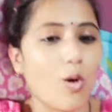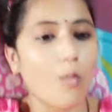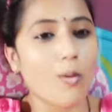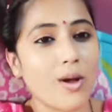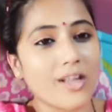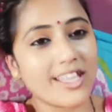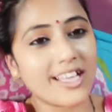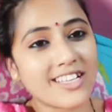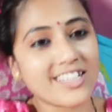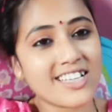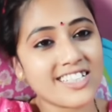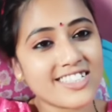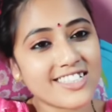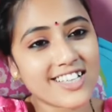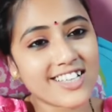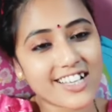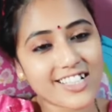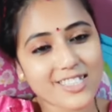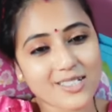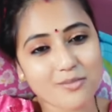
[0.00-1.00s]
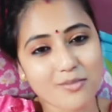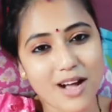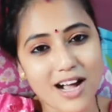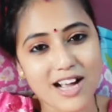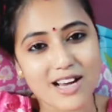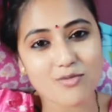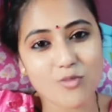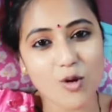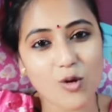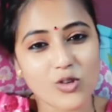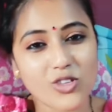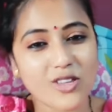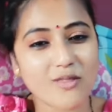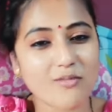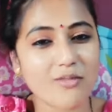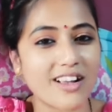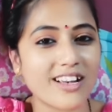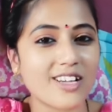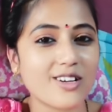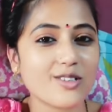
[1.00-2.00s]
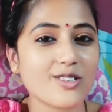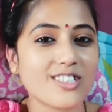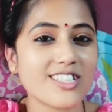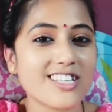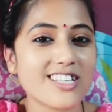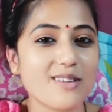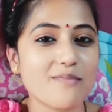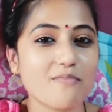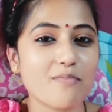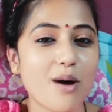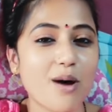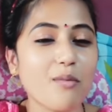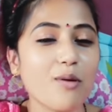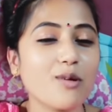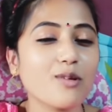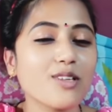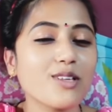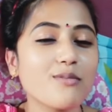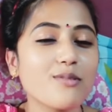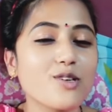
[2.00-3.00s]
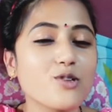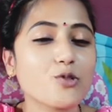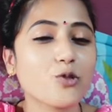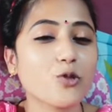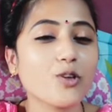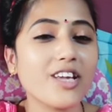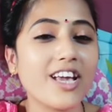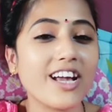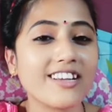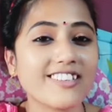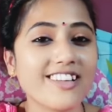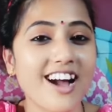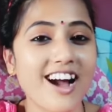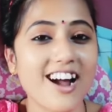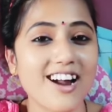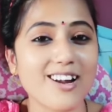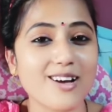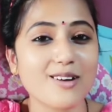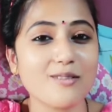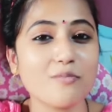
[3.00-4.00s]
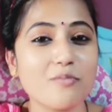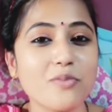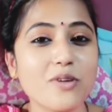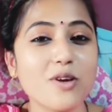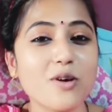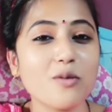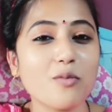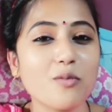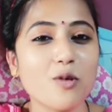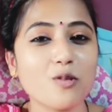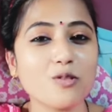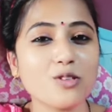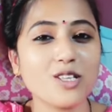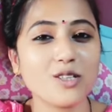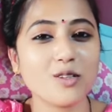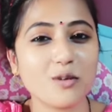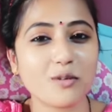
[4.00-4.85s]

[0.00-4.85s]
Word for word: তোমাদের ডিজিটাল স্মার্ট বৌদি মানে হচ্ছে রিপ্পা বৌদি ভীষণই একটা আরাম প্রিয় বৌদি